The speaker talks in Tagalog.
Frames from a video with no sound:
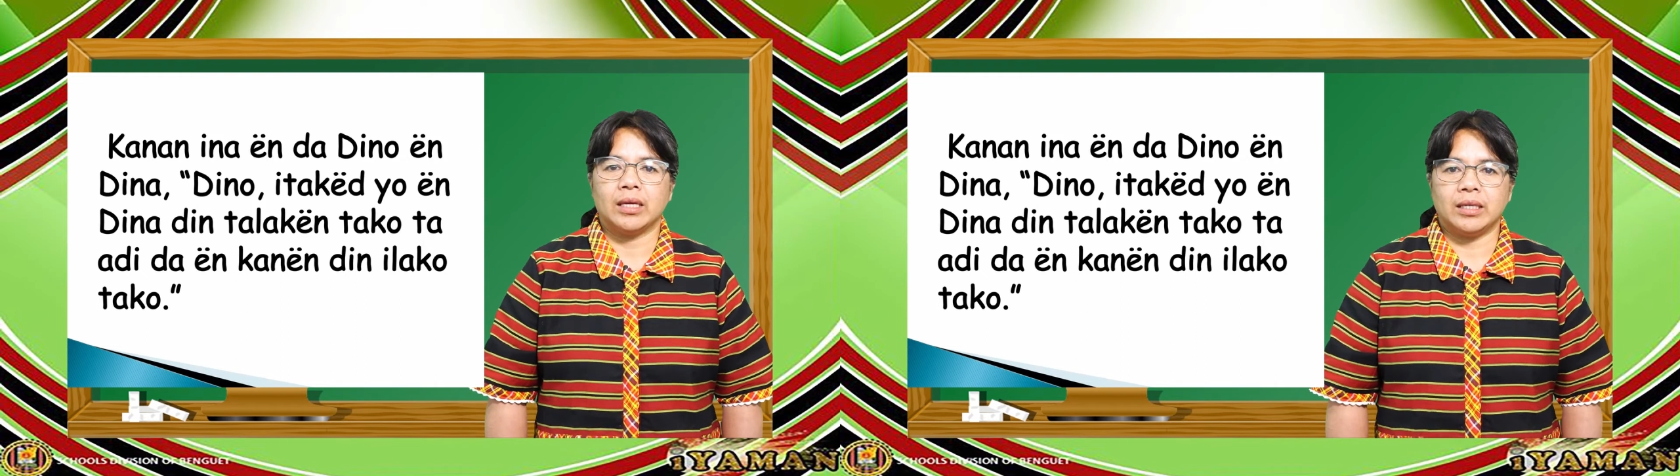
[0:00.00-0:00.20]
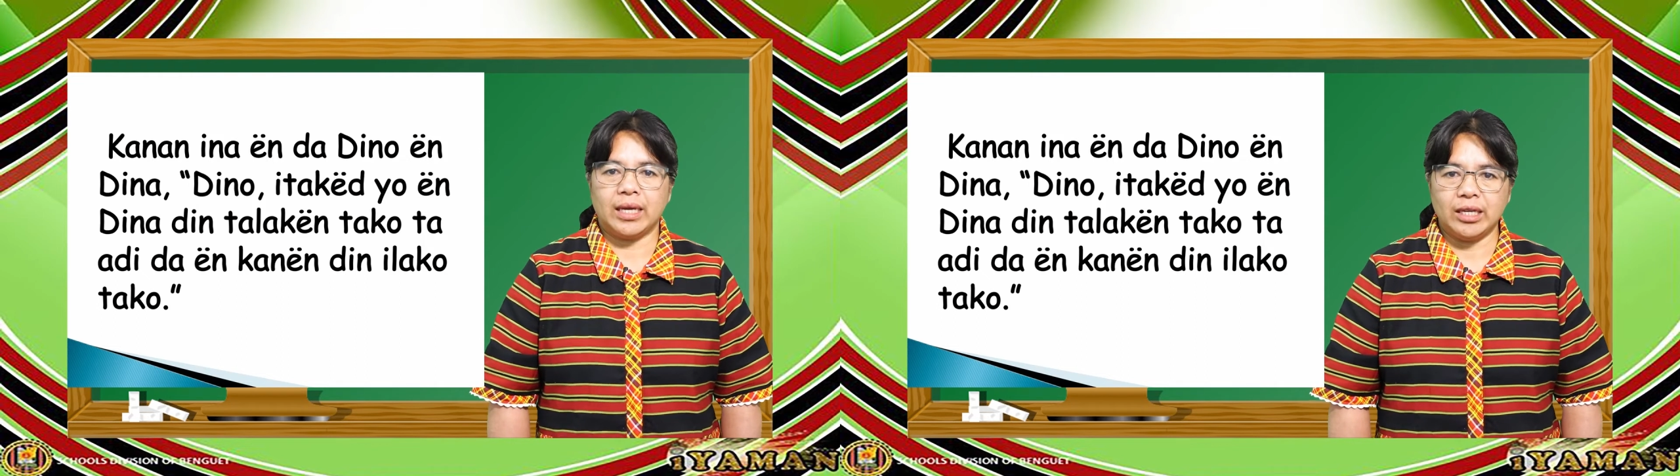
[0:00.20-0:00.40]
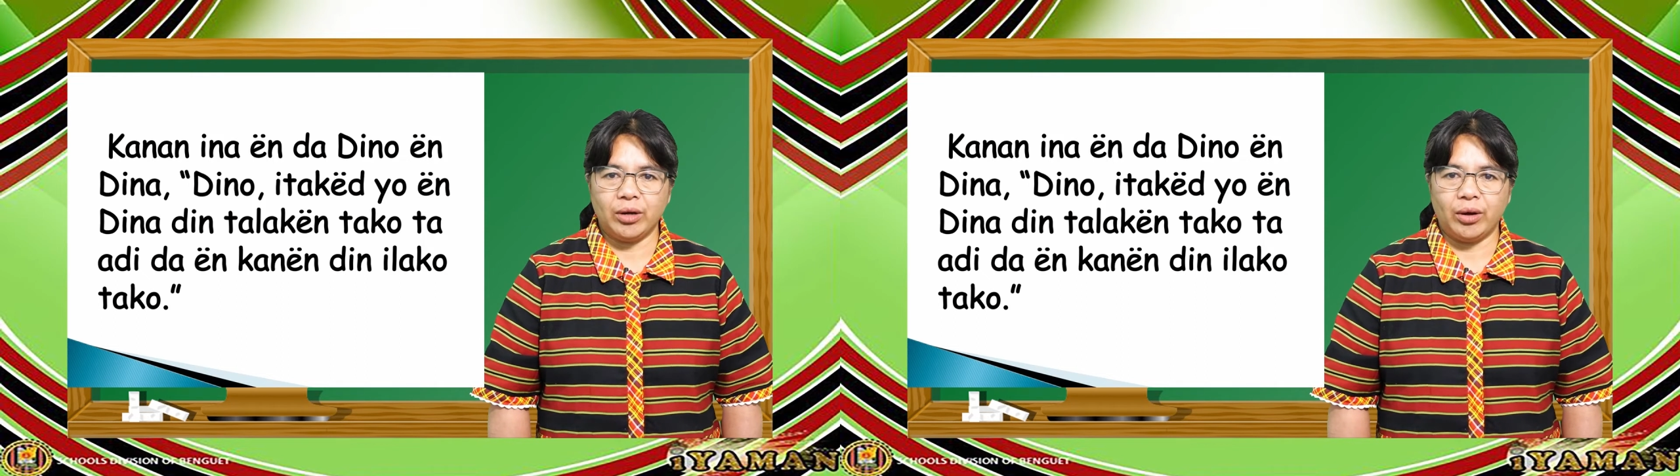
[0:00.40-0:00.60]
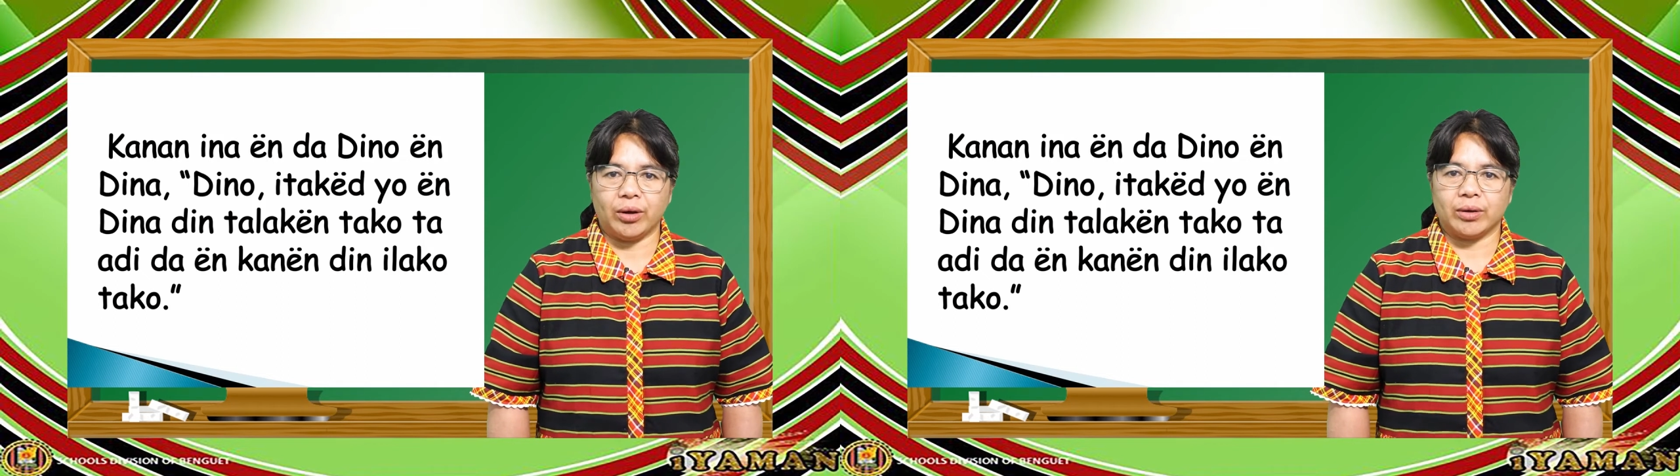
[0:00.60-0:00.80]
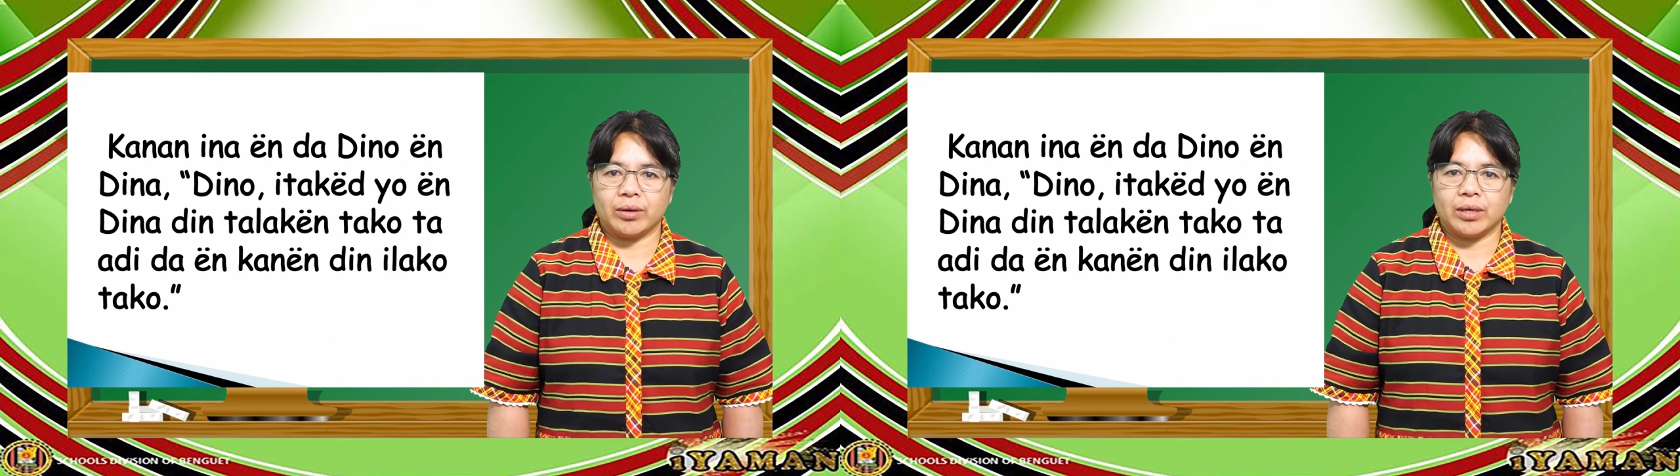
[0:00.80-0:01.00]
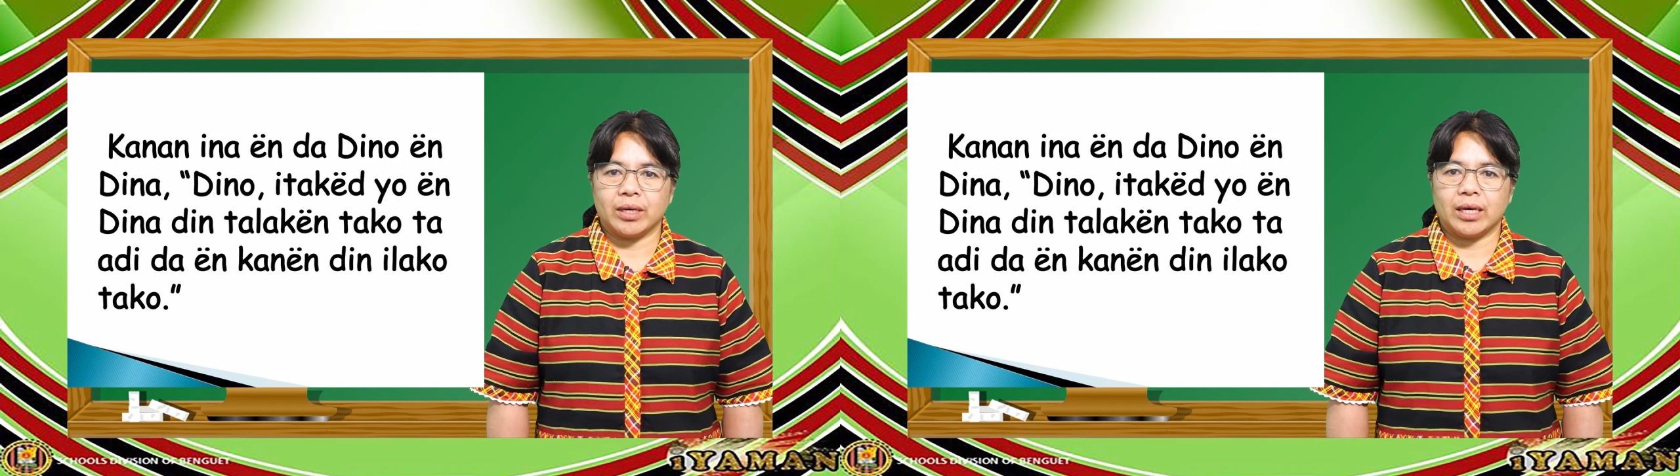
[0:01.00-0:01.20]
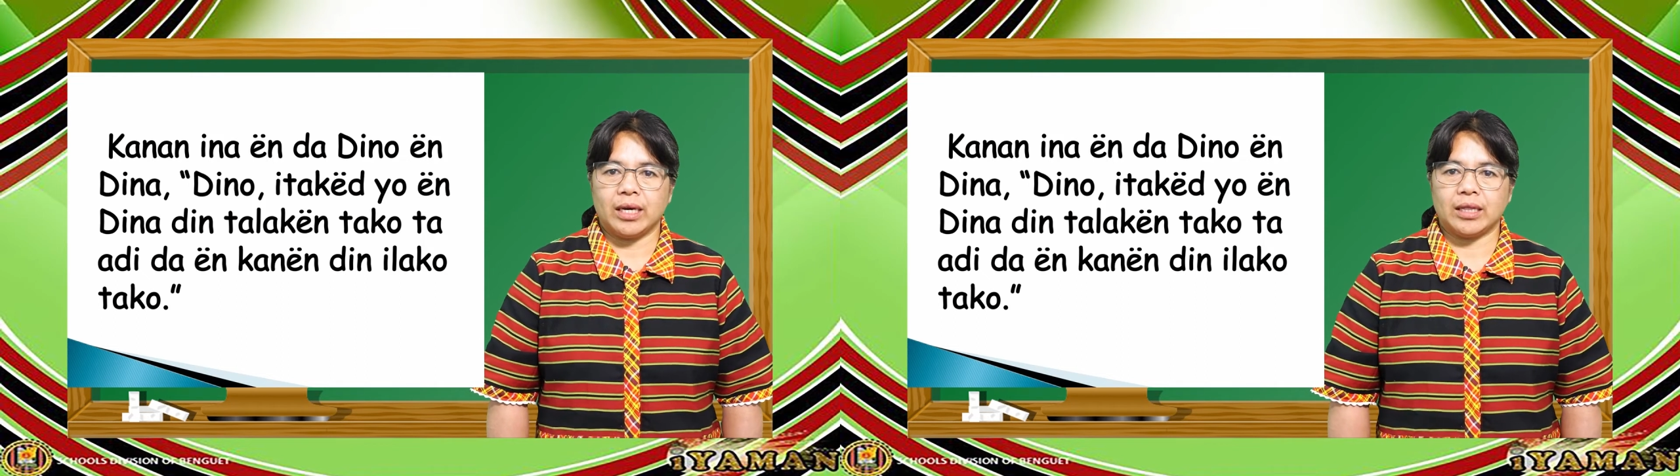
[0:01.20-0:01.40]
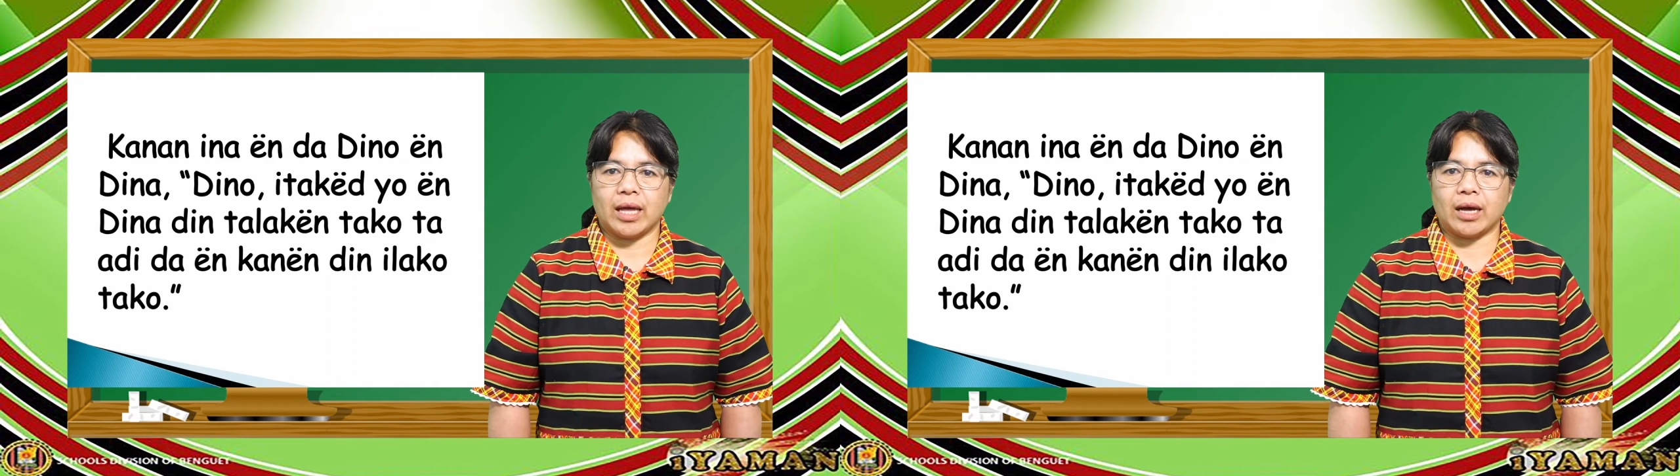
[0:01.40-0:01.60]
Dino,
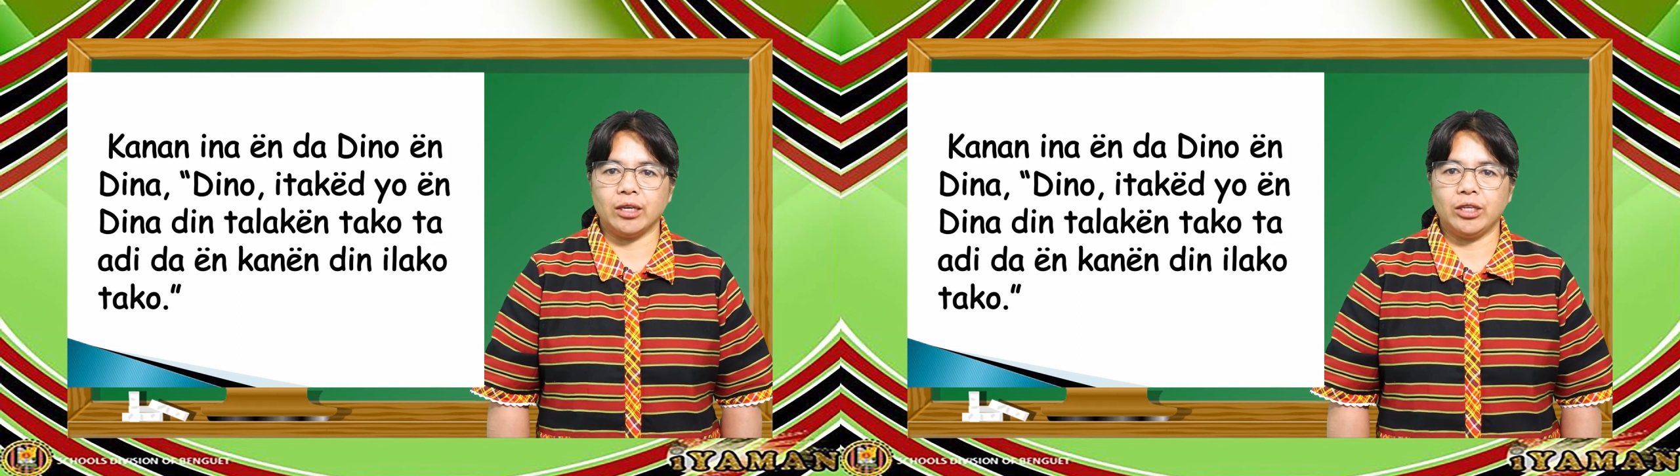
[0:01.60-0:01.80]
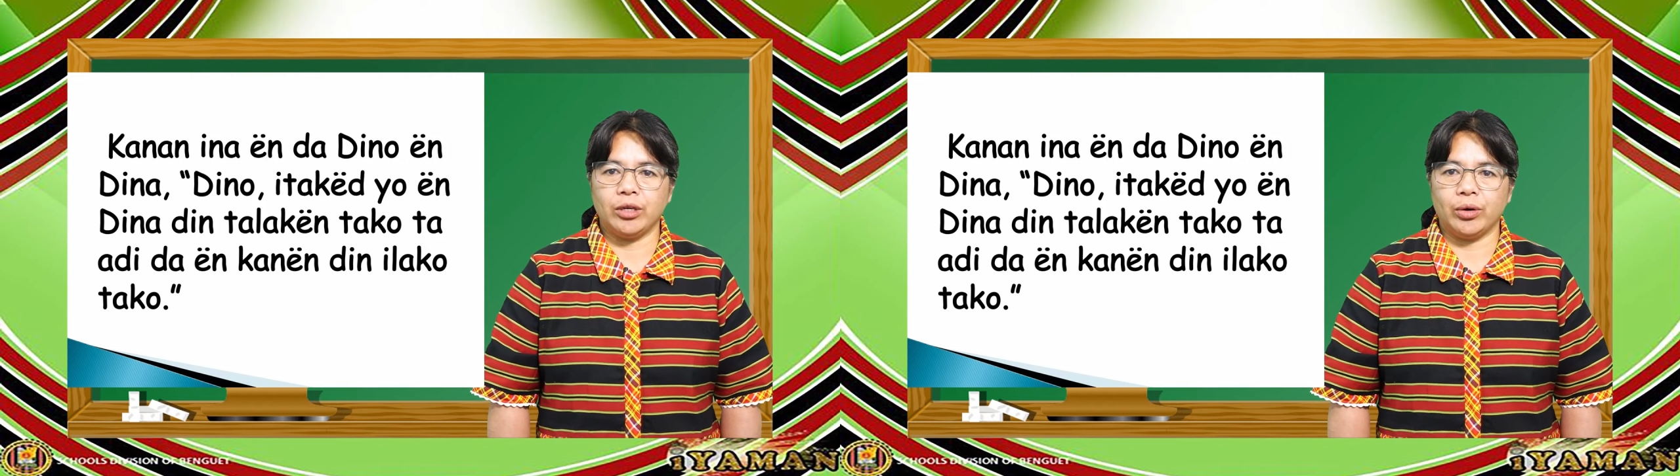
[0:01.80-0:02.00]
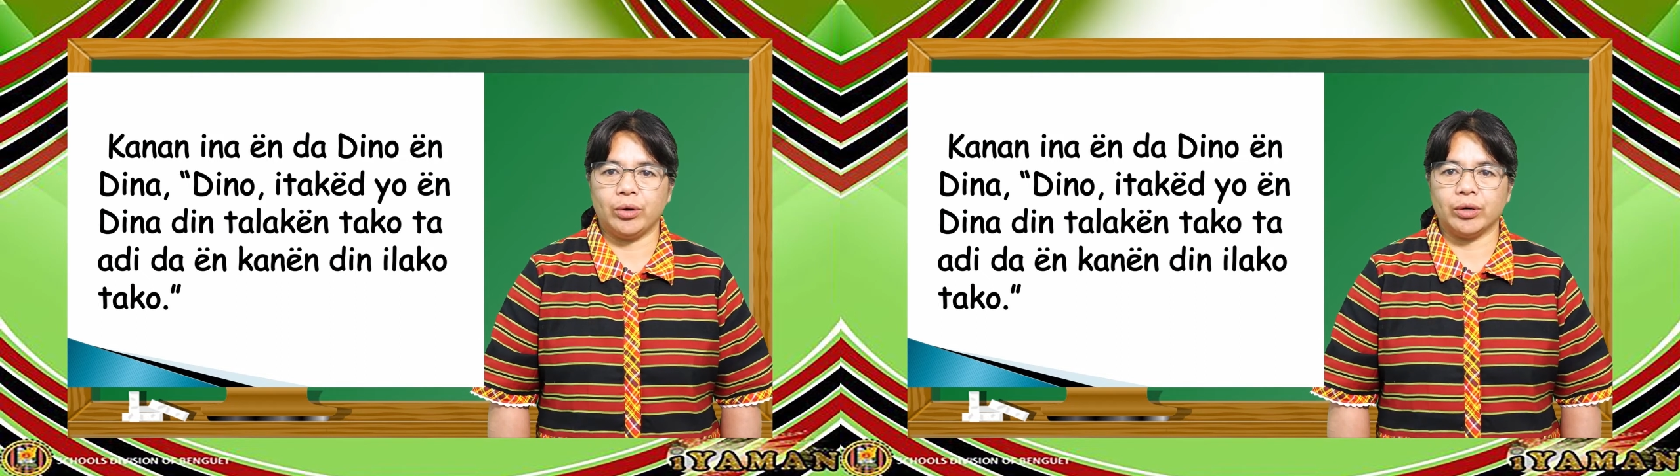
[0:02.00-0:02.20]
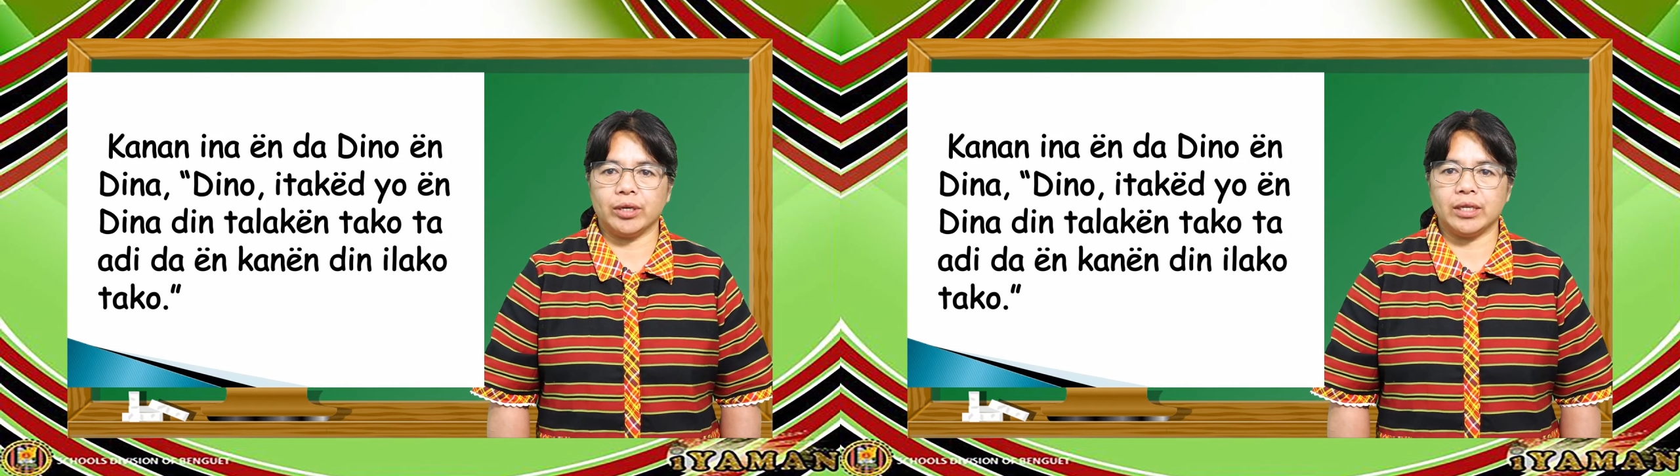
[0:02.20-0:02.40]
itakod yo